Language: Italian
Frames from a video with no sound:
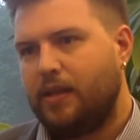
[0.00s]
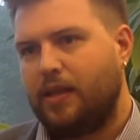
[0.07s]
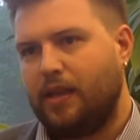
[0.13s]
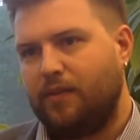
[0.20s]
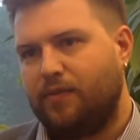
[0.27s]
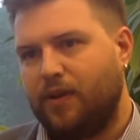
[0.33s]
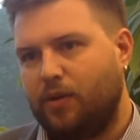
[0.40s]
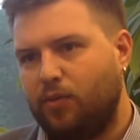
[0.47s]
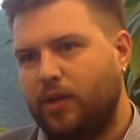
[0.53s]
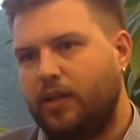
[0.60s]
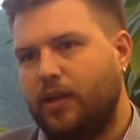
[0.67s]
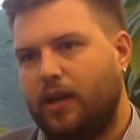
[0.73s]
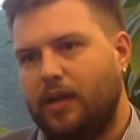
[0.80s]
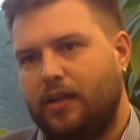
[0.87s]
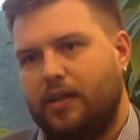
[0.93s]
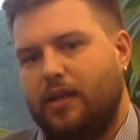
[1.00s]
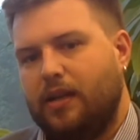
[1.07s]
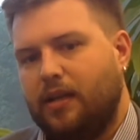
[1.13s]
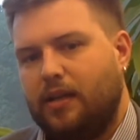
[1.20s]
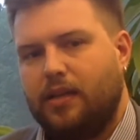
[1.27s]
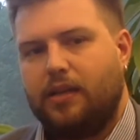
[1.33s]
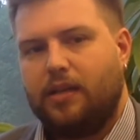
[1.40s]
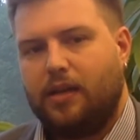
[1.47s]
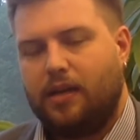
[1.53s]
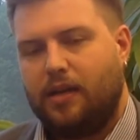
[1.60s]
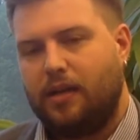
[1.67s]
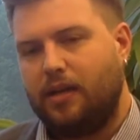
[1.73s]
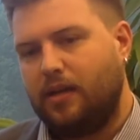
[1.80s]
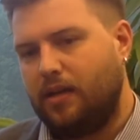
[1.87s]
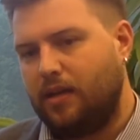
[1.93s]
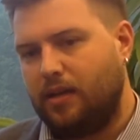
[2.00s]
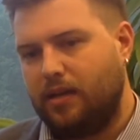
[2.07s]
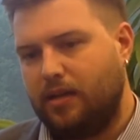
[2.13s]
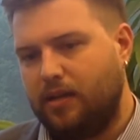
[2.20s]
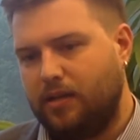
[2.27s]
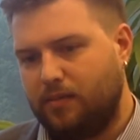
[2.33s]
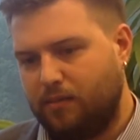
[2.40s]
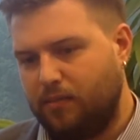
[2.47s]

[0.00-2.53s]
che è frequentata anche da, da,